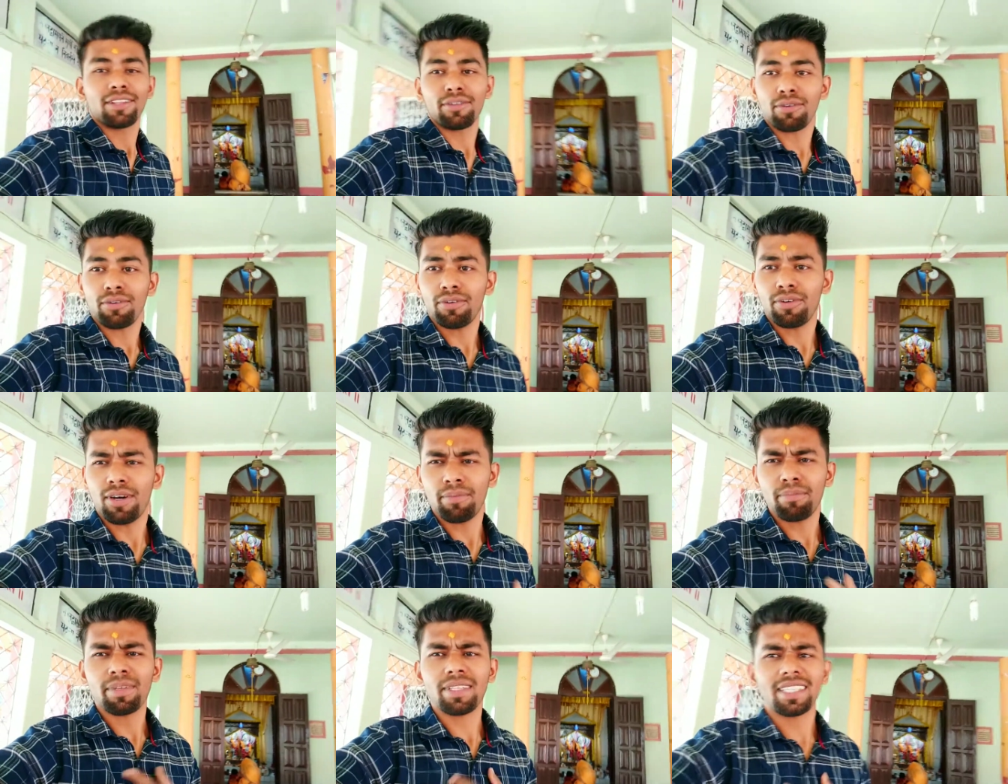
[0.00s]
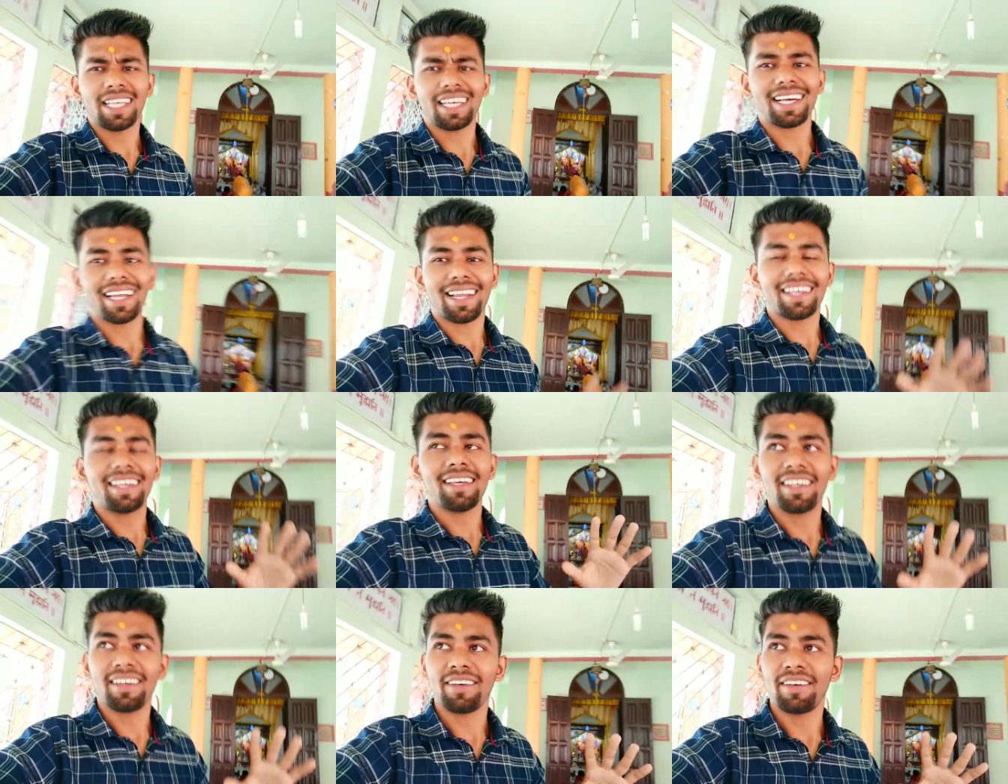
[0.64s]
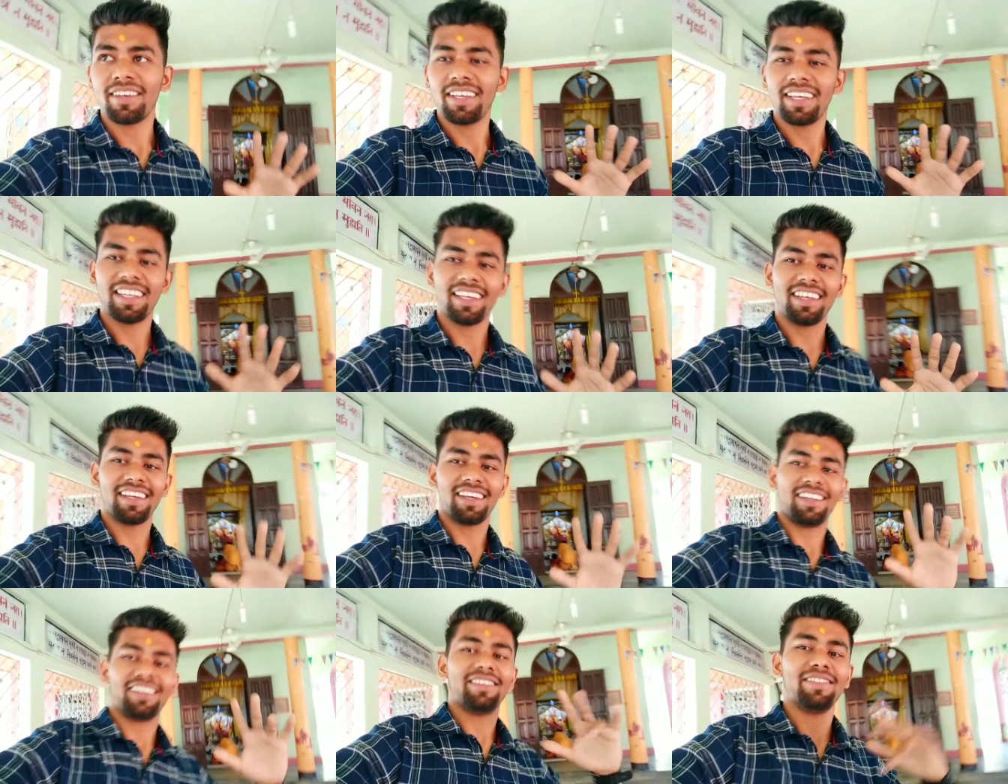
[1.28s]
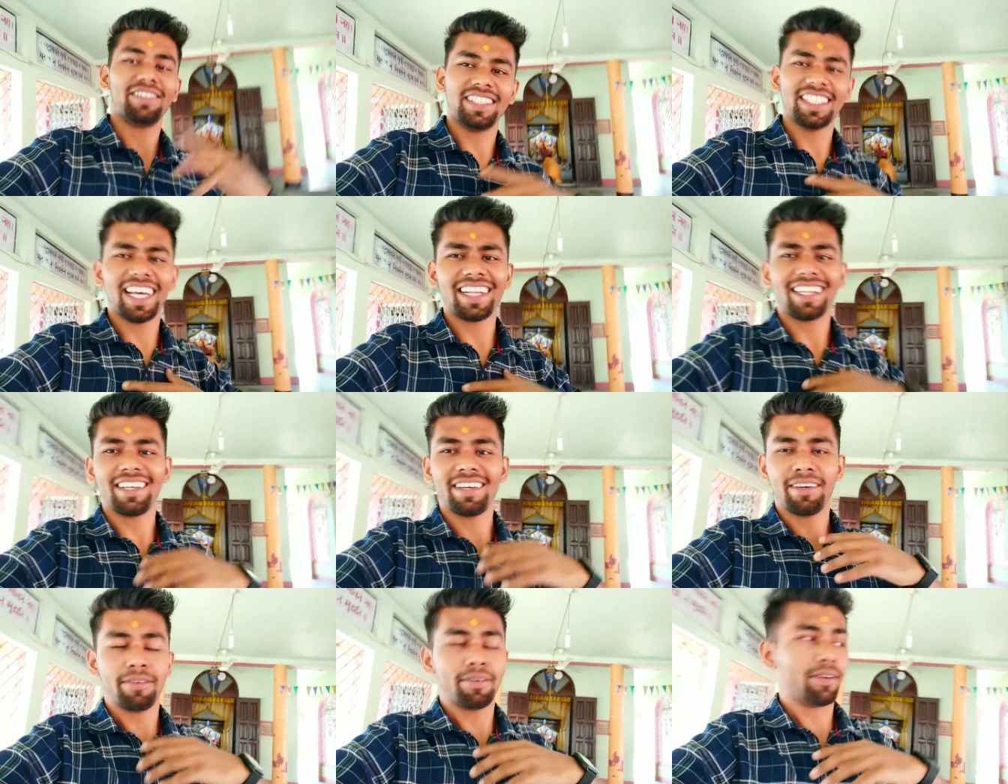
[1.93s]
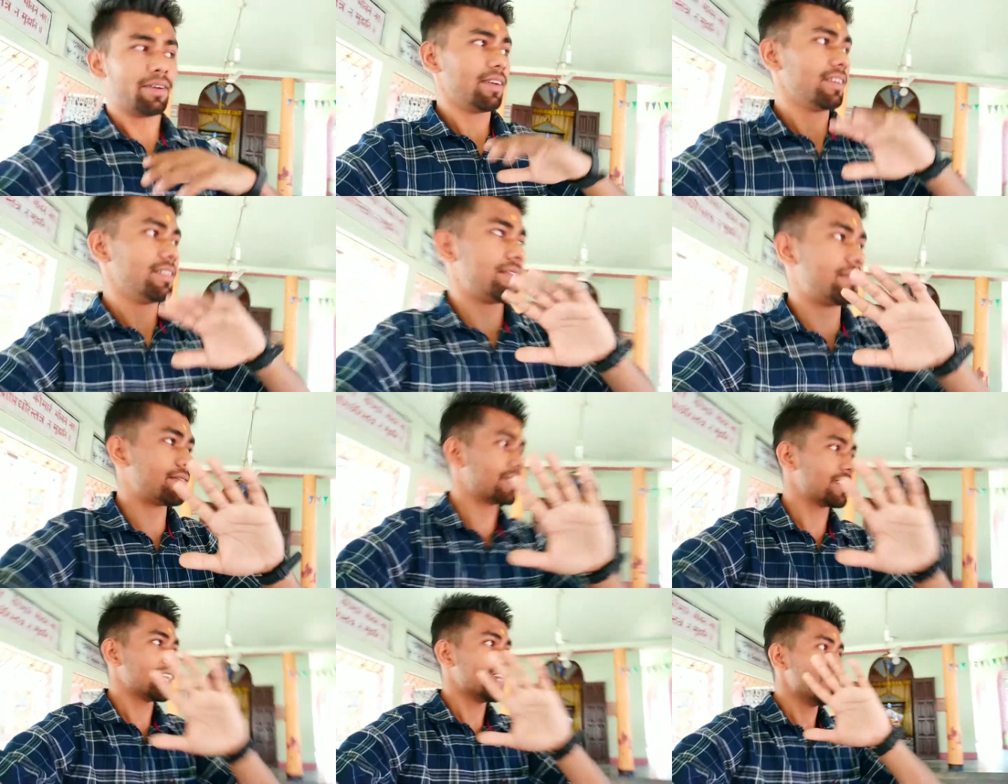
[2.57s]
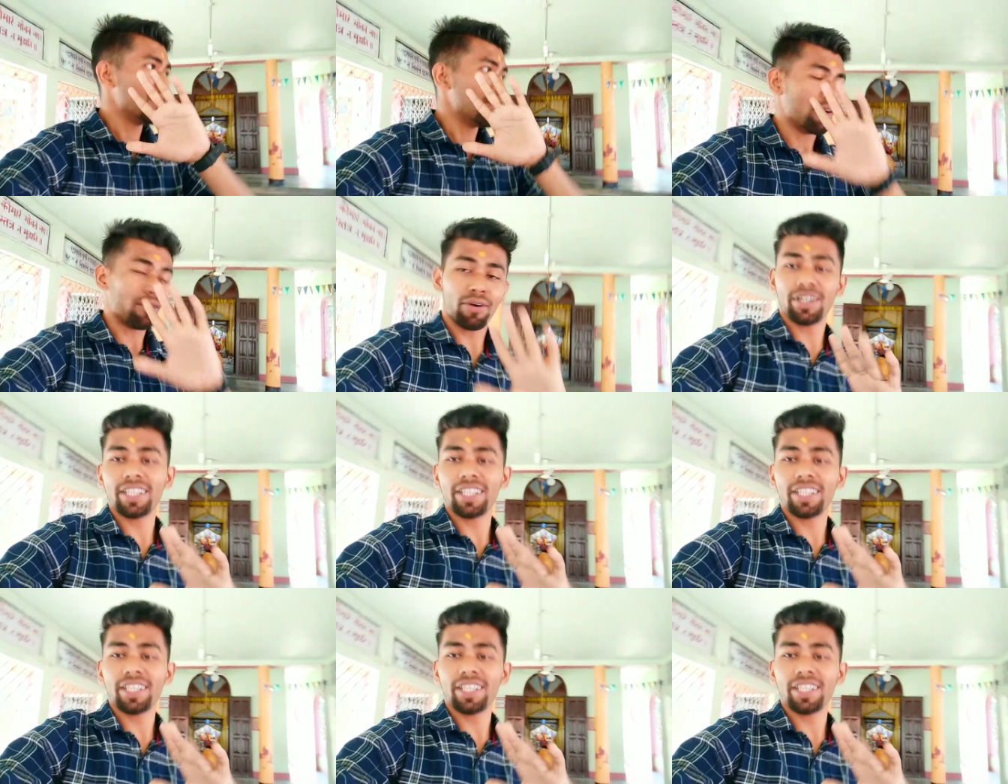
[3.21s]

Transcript: तो हम भी देख रहे हैं जान आ,